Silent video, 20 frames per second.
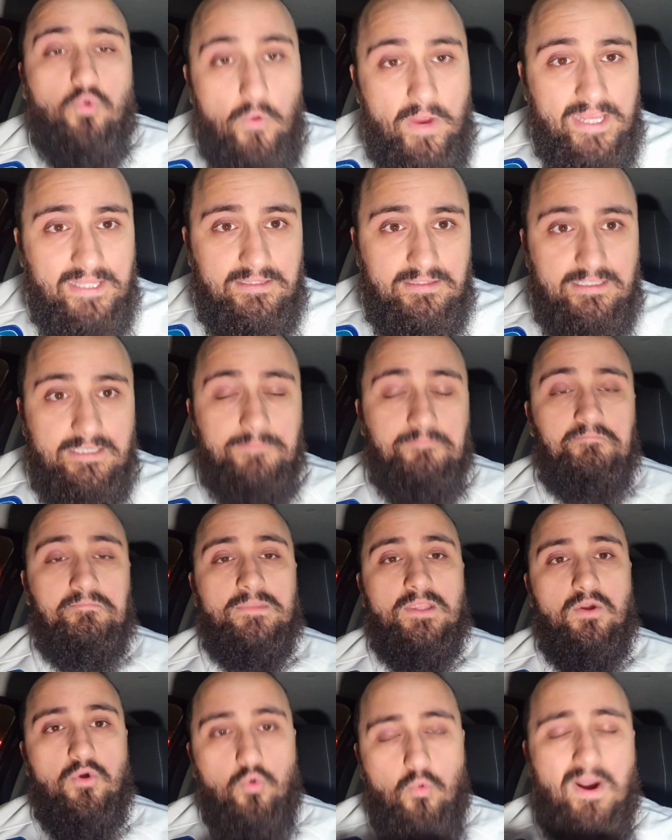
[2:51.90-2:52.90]
Quindi,
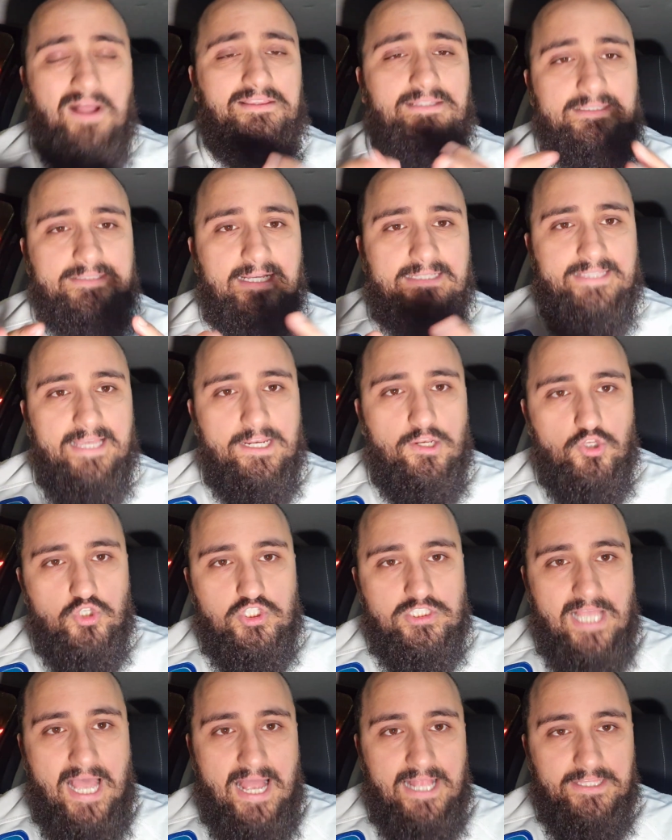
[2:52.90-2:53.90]
quando andate allo
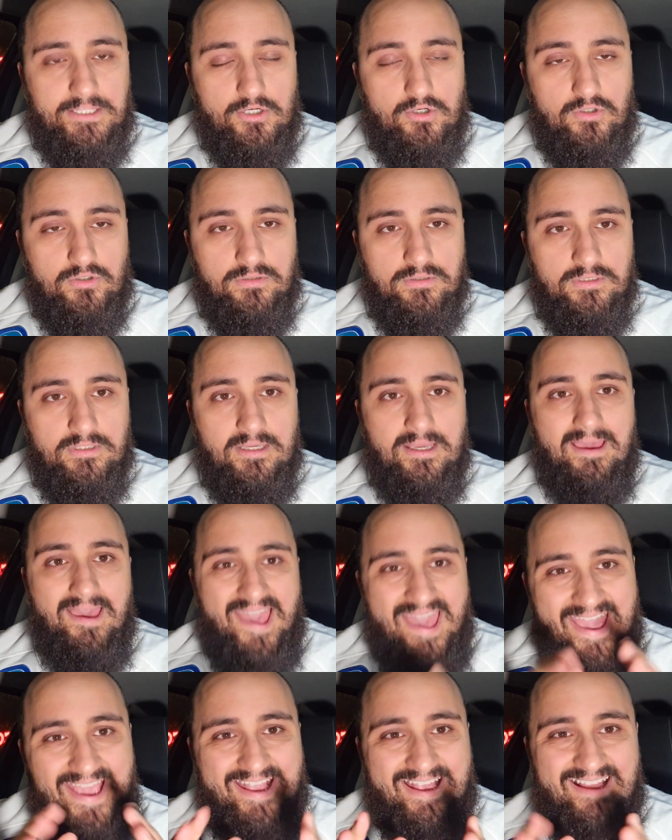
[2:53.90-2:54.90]
stadio
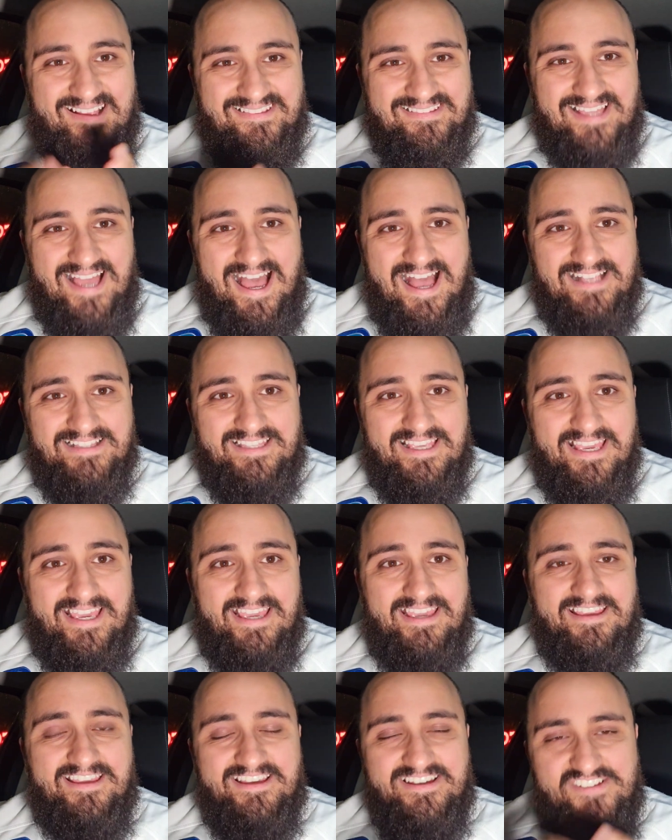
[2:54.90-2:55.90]
e
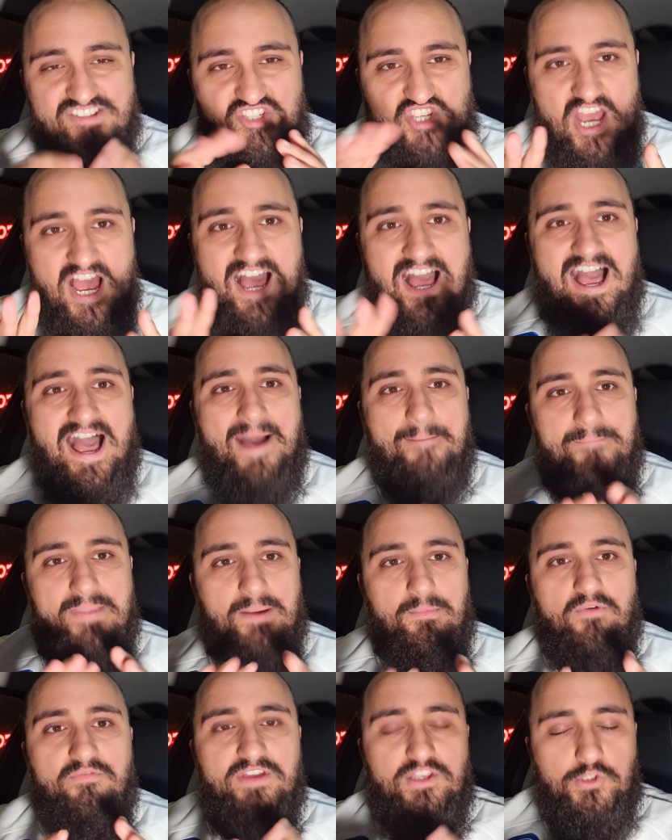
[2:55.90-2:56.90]
cantate già
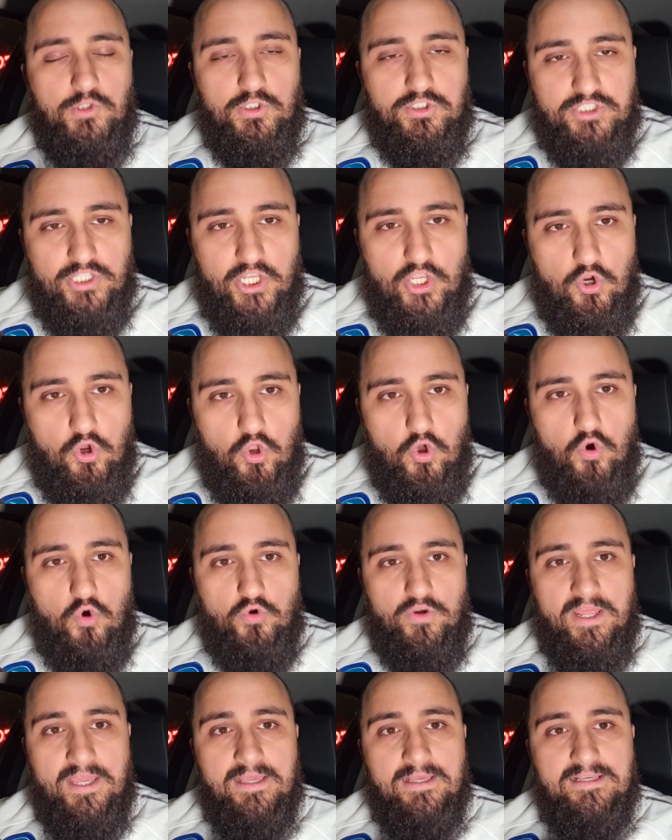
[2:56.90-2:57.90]
abbiamo vinto il
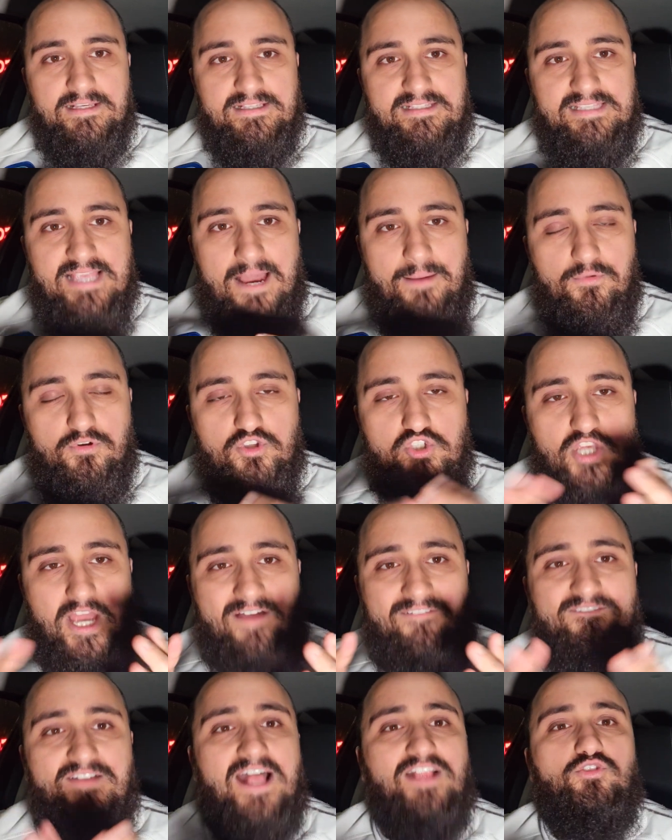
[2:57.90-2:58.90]
tricolore, stiamo
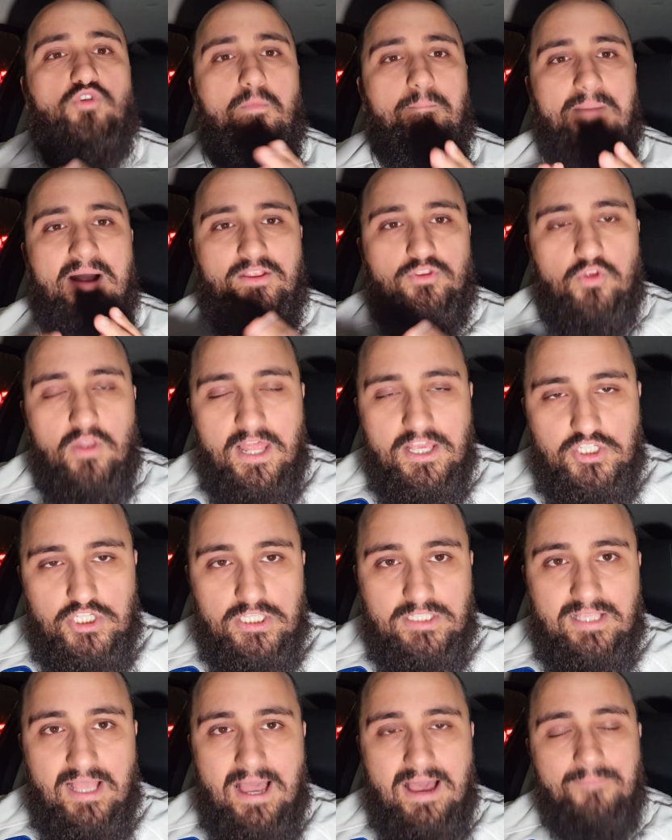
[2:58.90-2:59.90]
già addobbando la
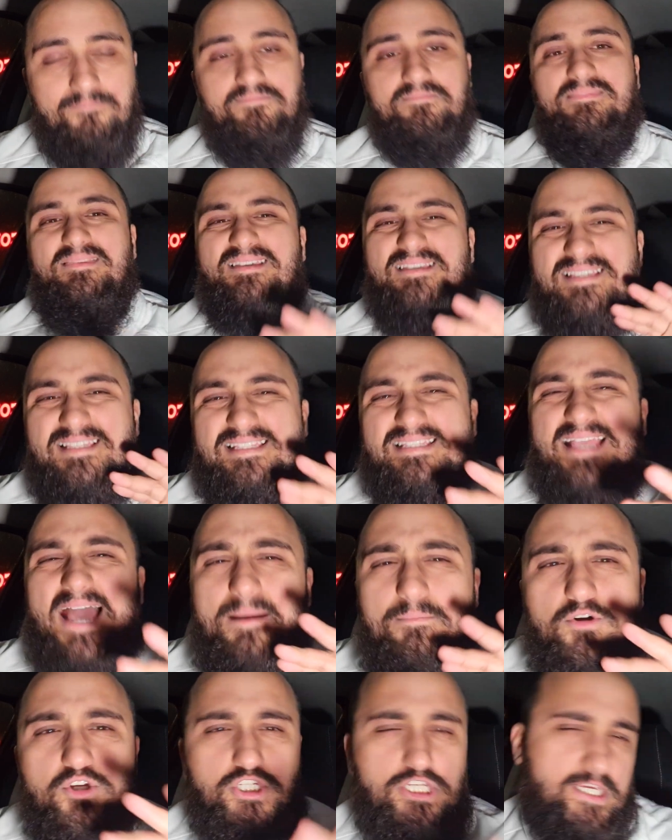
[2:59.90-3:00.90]
città,
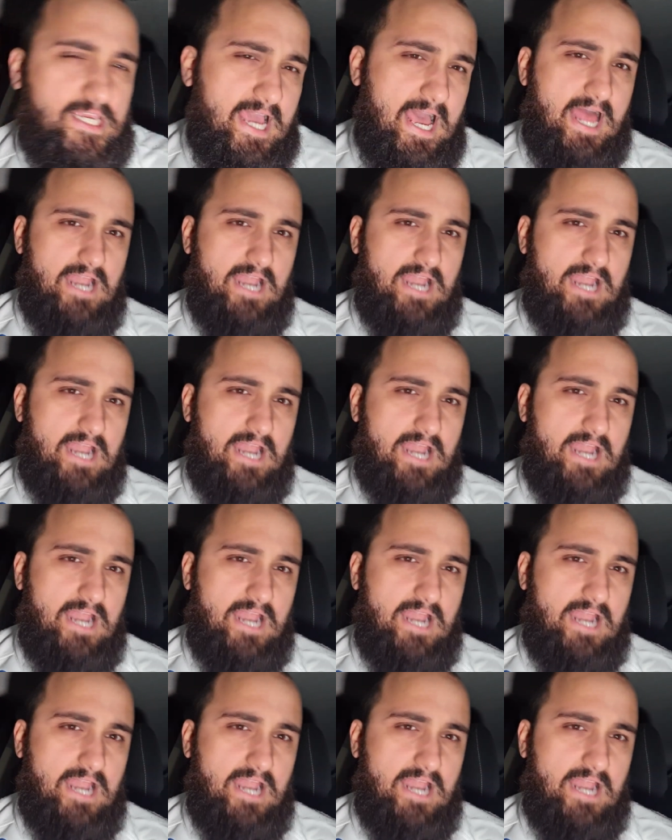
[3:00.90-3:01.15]
stiamoci